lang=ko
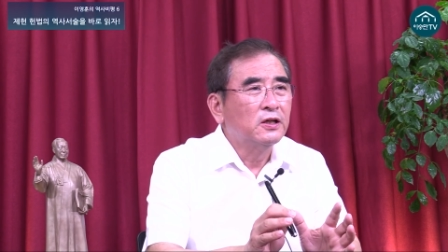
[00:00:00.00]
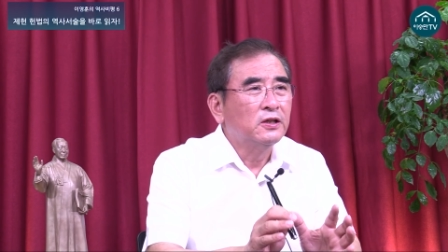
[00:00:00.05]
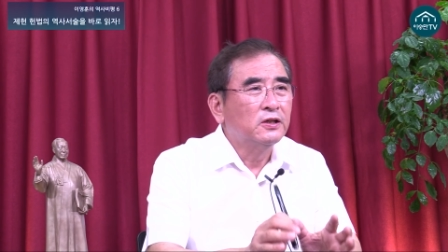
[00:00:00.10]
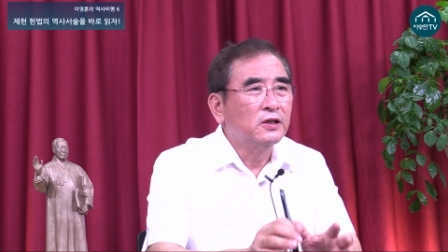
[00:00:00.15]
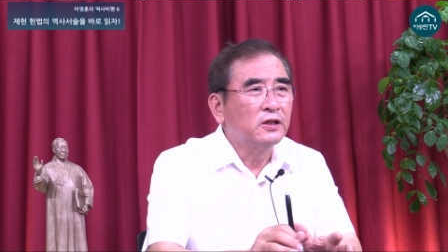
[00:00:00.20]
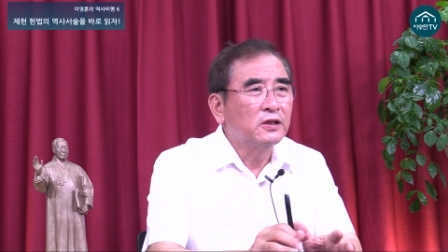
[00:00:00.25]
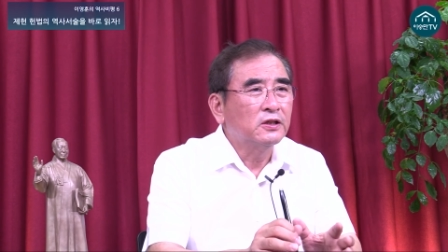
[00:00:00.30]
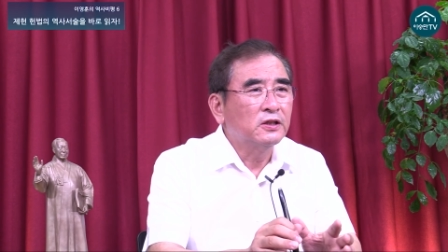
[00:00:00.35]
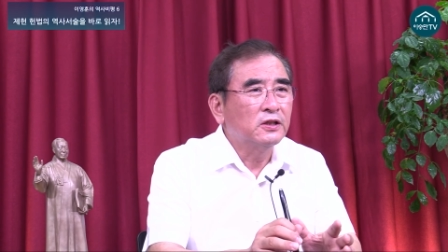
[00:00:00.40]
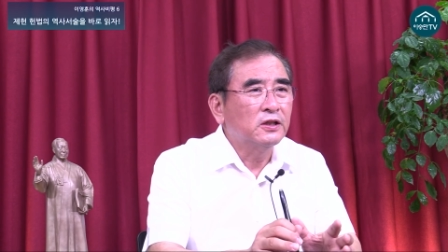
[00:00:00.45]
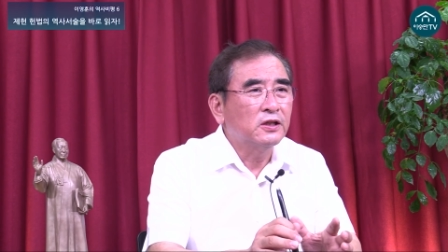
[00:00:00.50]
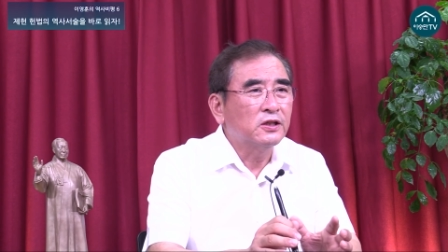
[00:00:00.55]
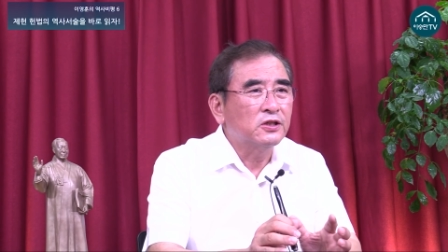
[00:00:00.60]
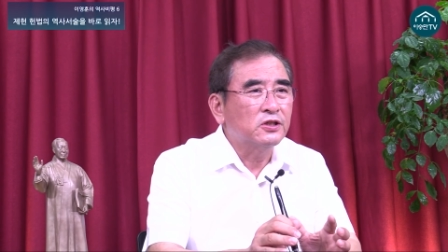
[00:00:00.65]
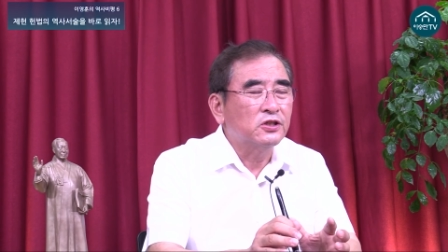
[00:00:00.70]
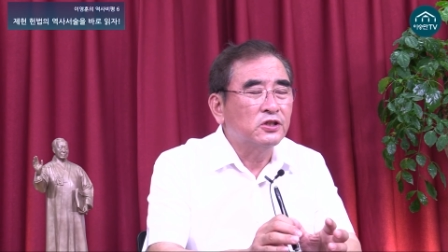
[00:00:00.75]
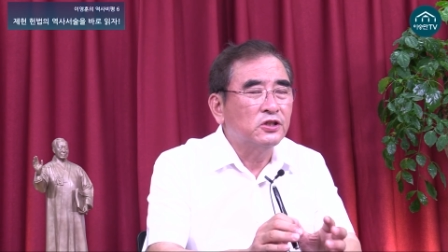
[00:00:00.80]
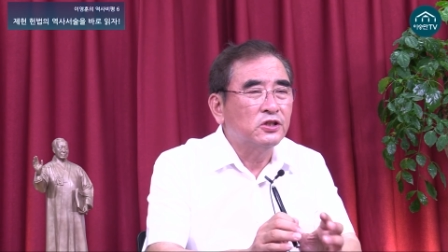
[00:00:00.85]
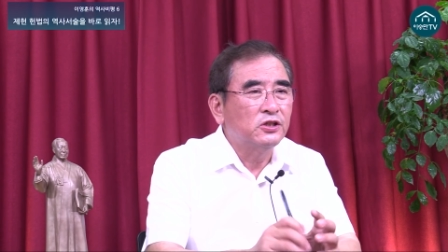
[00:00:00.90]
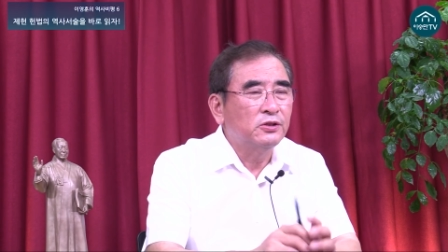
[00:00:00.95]
여기에
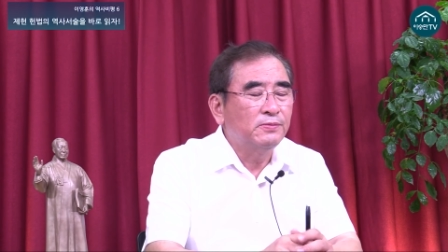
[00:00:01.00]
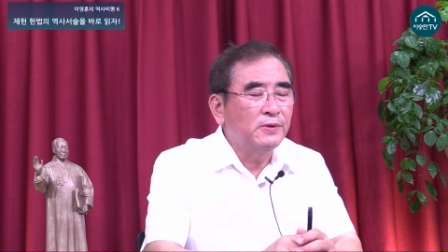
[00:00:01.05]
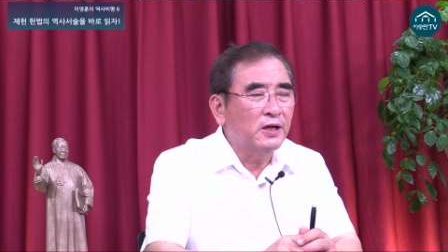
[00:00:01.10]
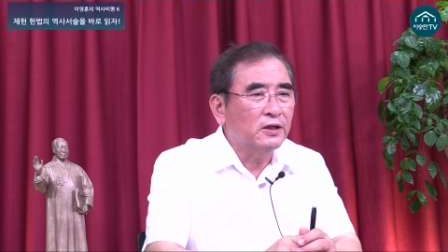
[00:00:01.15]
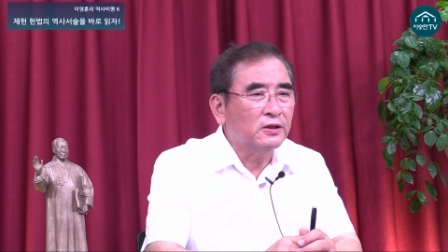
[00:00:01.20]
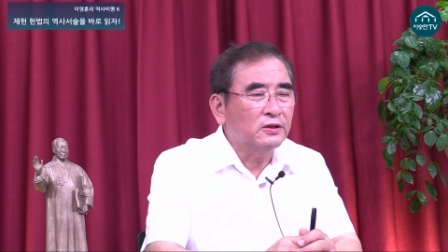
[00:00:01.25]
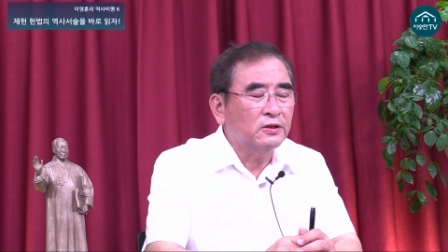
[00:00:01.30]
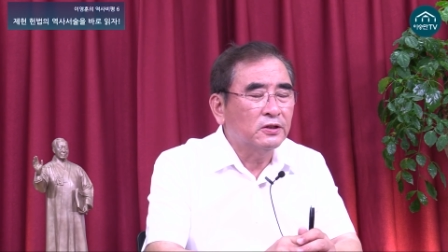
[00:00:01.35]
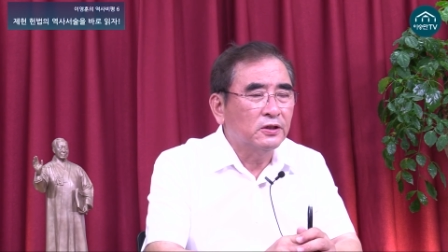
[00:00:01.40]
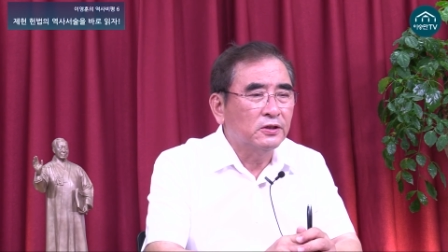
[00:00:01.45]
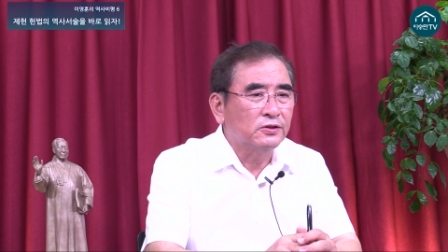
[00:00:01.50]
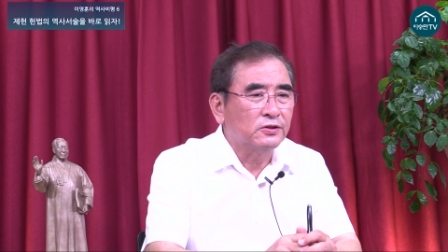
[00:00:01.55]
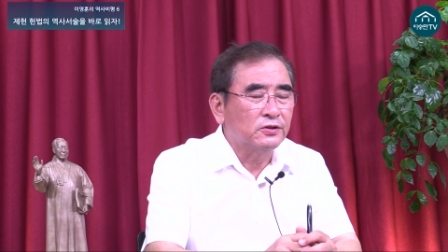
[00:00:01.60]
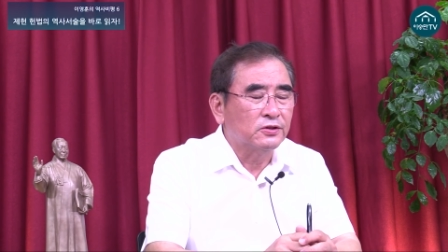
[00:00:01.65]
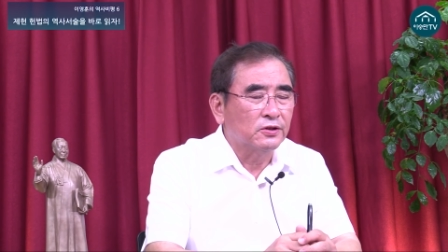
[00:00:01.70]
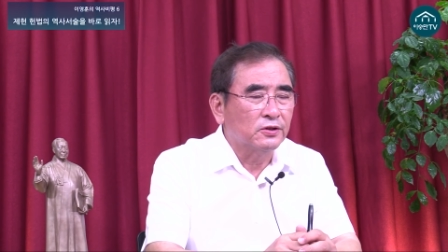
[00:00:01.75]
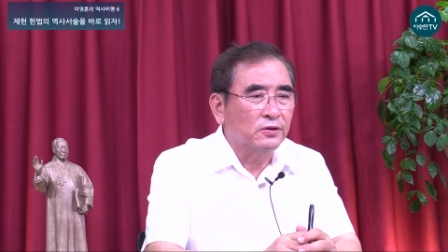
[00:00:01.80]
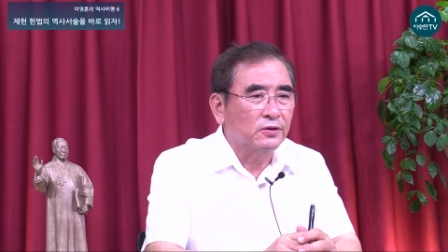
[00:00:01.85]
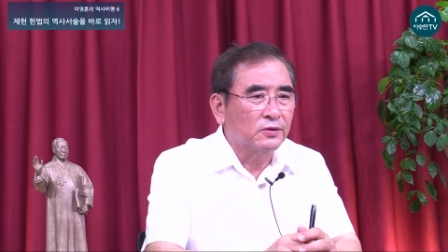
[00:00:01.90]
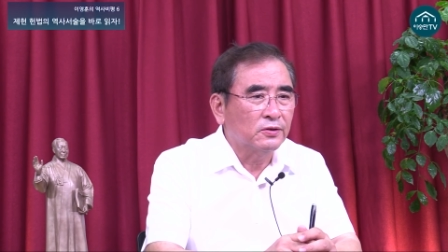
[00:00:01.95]
집약돼
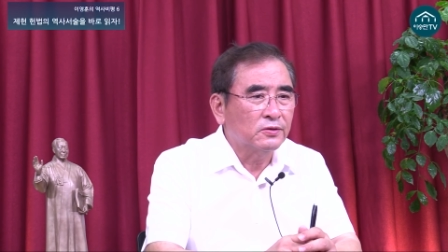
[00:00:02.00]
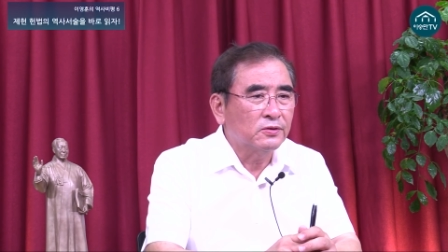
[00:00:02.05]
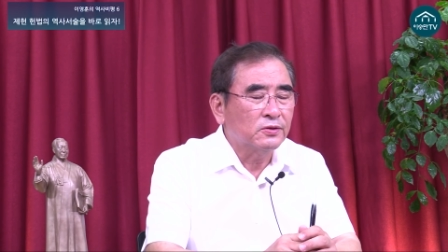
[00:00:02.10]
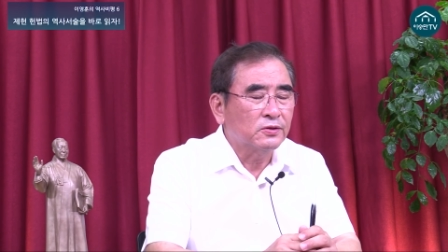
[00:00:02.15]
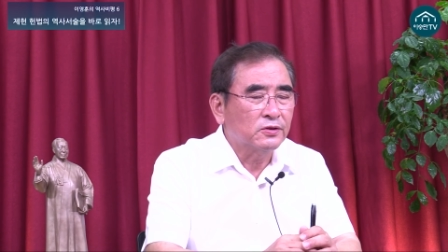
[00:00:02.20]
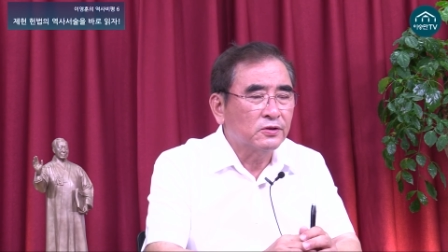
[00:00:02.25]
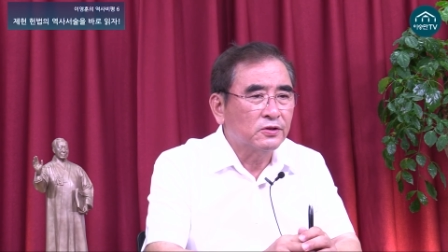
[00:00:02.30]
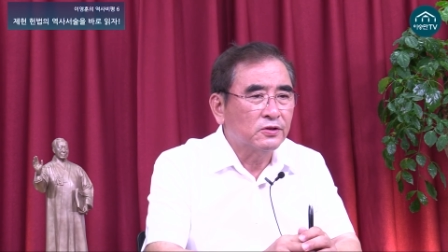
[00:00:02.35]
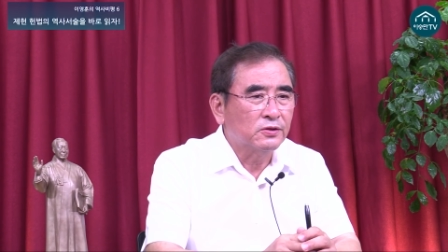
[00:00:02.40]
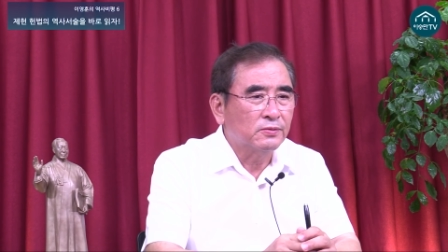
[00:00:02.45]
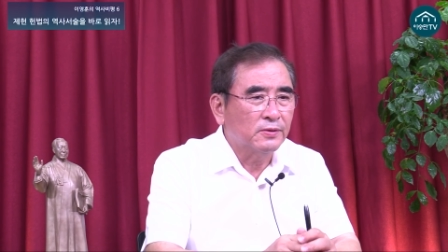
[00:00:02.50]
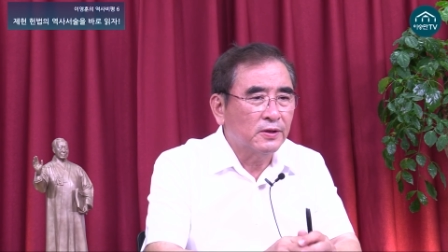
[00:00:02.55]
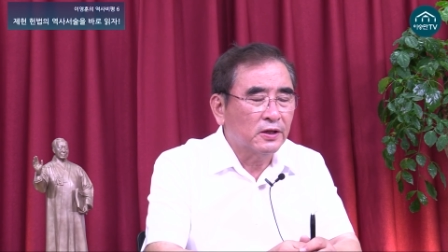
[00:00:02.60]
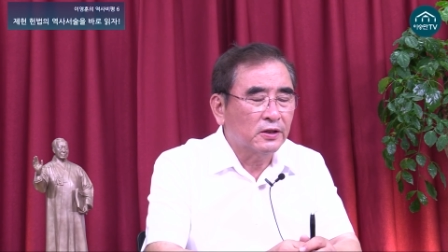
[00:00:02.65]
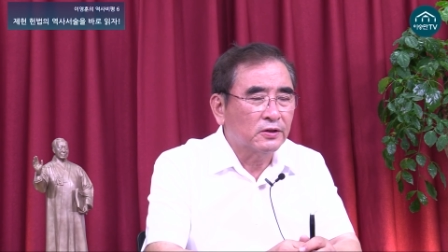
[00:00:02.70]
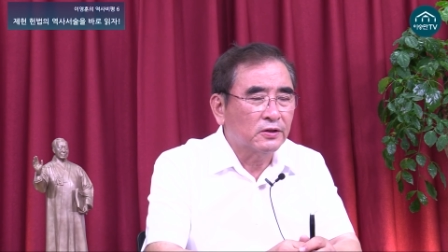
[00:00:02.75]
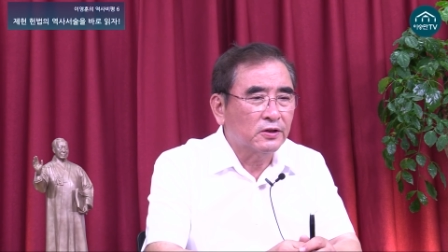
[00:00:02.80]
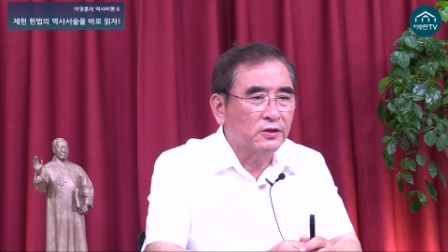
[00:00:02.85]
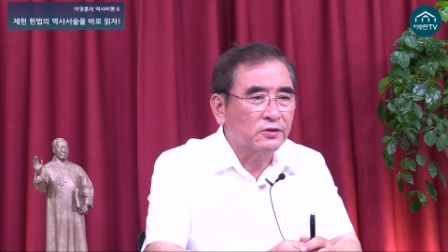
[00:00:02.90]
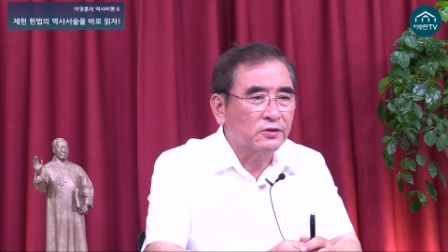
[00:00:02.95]
있어요. 집약돼